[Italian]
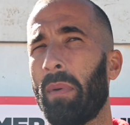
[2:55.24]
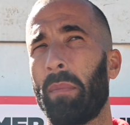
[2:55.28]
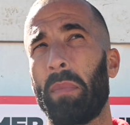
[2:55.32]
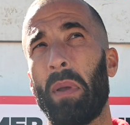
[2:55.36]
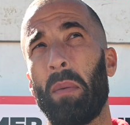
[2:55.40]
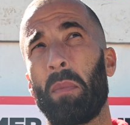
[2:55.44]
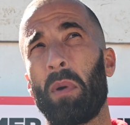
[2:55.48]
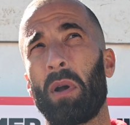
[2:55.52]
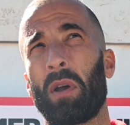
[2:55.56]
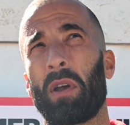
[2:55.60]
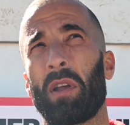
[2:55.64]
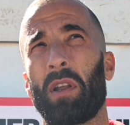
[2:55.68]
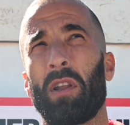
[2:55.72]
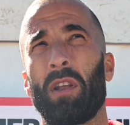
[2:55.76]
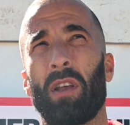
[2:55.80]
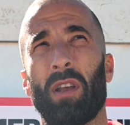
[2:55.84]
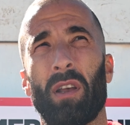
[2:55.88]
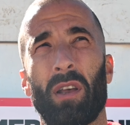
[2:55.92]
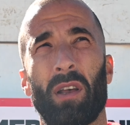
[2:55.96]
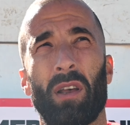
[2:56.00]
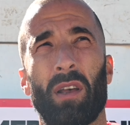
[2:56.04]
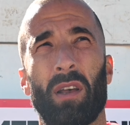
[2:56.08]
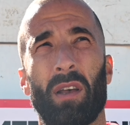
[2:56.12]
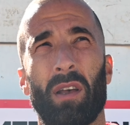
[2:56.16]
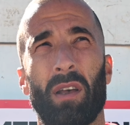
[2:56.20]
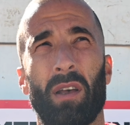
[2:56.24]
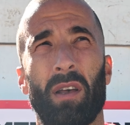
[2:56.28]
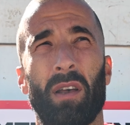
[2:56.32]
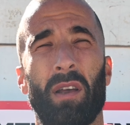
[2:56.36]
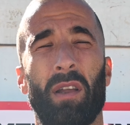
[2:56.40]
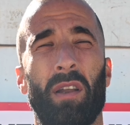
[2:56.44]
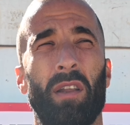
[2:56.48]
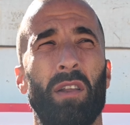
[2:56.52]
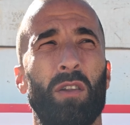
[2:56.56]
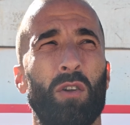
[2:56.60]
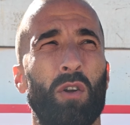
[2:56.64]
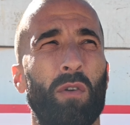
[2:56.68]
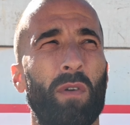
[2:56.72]
abbiamo anche eh,
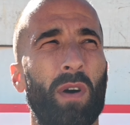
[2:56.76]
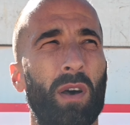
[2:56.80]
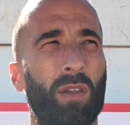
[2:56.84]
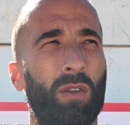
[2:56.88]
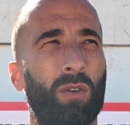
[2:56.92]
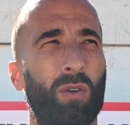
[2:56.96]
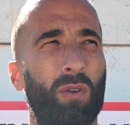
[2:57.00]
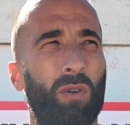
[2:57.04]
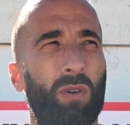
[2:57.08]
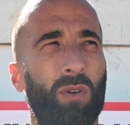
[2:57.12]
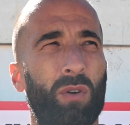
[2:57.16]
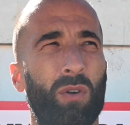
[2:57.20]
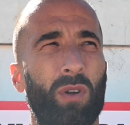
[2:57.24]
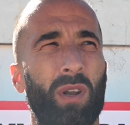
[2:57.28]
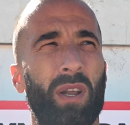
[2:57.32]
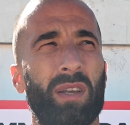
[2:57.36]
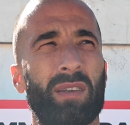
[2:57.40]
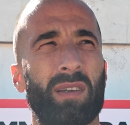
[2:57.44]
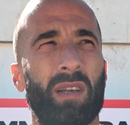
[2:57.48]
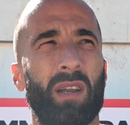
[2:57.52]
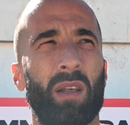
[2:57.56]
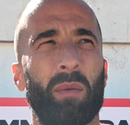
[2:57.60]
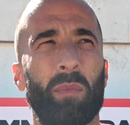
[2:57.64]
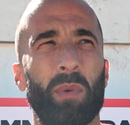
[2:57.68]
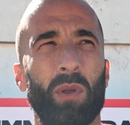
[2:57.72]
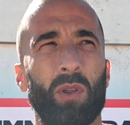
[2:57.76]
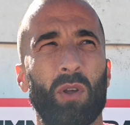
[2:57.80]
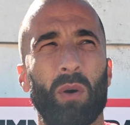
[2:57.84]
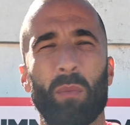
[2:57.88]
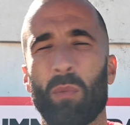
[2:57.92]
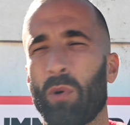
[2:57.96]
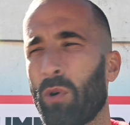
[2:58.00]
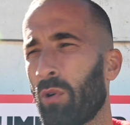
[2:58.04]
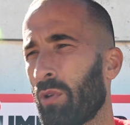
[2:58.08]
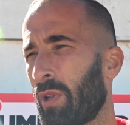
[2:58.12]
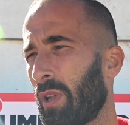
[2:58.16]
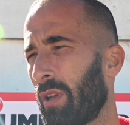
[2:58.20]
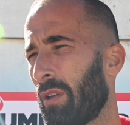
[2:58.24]
ritrovato la Serie B
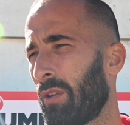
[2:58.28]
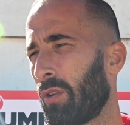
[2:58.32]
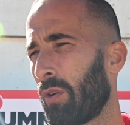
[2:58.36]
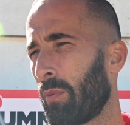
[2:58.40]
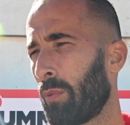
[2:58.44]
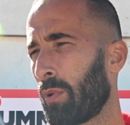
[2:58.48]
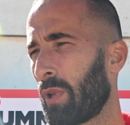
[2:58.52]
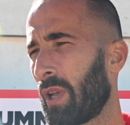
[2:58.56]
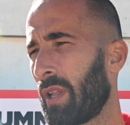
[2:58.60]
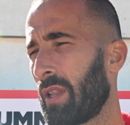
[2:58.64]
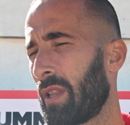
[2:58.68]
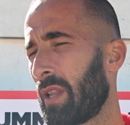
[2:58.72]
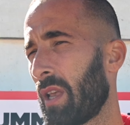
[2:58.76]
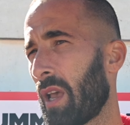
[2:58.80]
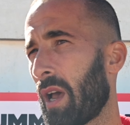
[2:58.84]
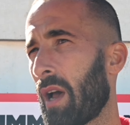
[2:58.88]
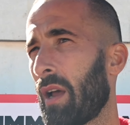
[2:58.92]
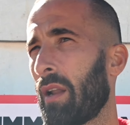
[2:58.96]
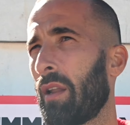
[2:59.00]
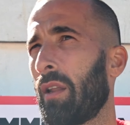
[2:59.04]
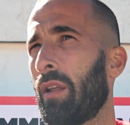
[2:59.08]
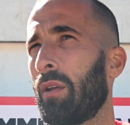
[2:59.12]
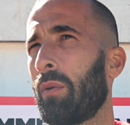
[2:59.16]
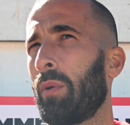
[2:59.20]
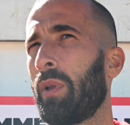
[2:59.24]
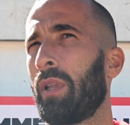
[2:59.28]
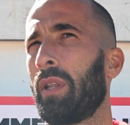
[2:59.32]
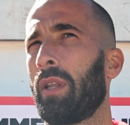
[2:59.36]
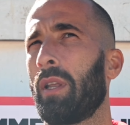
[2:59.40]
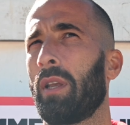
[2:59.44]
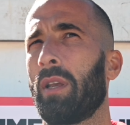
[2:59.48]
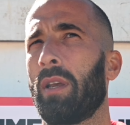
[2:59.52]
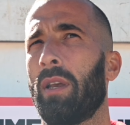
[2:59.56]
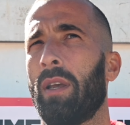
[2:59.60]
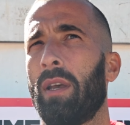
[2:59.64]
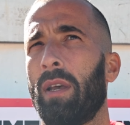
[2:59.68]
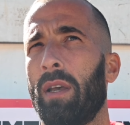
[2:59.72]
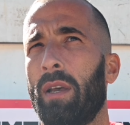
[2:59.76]
dopo, dopo tanti anni, quindi
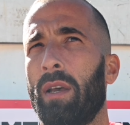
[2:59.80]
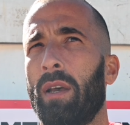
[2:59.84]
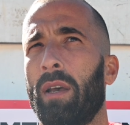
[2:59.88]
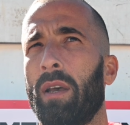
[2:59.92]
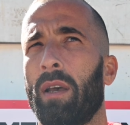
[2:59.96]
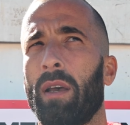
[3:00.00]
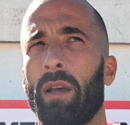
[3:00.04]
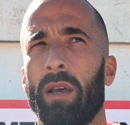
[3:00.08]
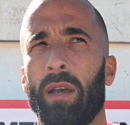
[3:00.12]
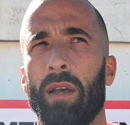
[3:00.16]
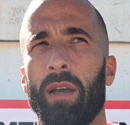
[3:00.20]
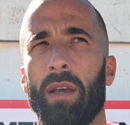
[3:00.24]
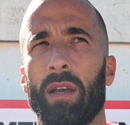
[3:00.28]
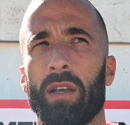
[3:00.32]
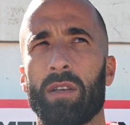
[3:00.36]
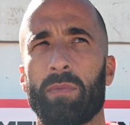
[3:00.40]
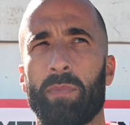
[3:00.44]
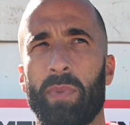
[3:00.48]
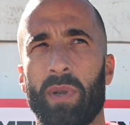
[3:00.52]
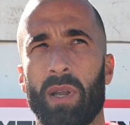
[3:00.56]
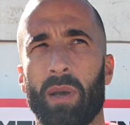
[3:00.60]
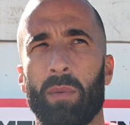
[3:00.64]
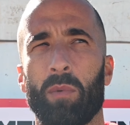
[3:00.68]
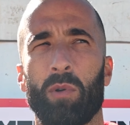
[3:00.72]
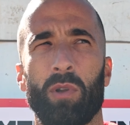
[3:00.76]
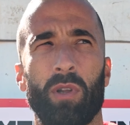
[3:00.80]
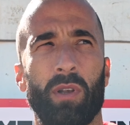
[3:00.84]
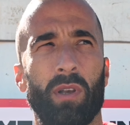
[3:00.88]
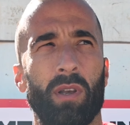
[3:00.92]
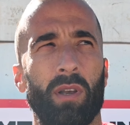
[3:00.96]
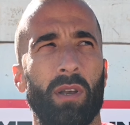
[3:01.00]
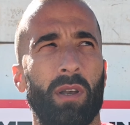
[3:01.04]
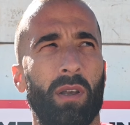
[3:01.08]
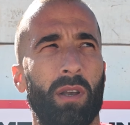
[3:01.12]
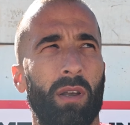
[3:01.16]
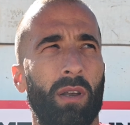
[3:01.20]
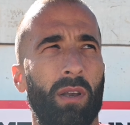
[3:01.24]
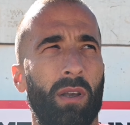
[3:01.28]
eh, speriamo di,
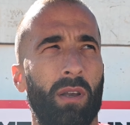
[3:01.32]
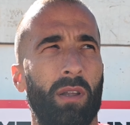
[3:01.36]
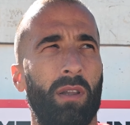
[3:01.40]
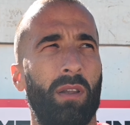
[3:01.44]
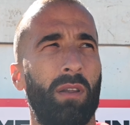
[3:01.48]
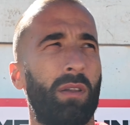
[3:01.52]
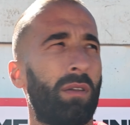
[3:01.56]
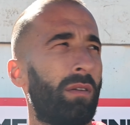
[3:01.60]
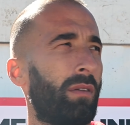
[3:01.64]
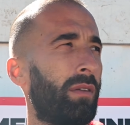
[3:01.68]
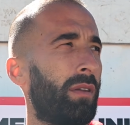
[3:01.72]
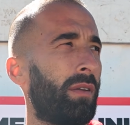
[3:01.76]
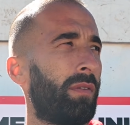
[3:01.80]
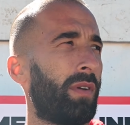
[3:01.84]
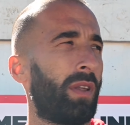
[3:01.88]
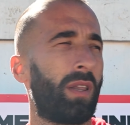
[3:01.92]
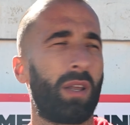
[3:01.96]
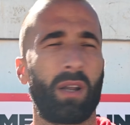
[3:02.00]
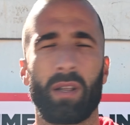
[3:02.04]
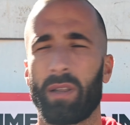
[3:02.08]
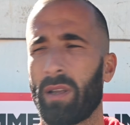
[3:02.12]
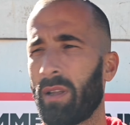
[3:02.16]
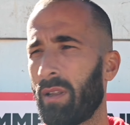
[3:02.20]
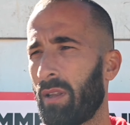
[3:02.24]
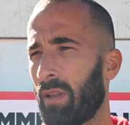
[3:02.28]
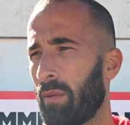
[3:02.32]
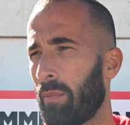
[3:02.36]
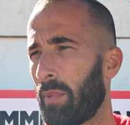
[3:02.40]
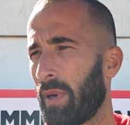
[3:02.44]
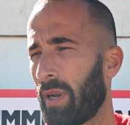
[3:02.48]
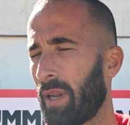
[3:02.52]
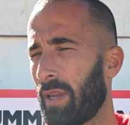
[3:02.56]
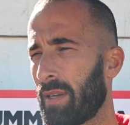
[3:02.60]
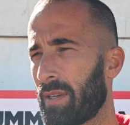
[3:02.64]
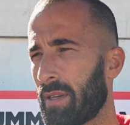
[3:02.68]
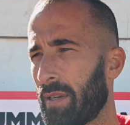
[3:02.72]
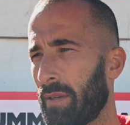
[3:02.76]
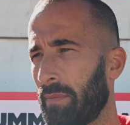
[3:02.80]
di vedere tanti
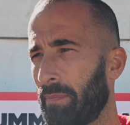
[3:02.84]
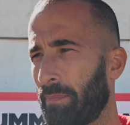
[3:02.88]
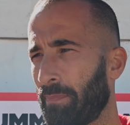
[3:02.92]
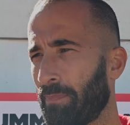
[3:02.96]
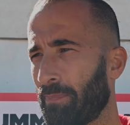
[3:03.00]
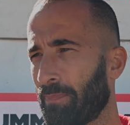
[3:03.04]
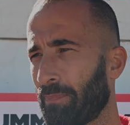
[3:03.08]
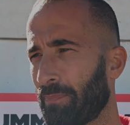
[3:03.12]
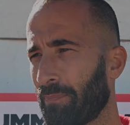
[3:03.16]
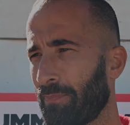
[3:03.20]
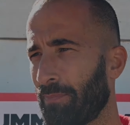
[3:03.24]
baresi.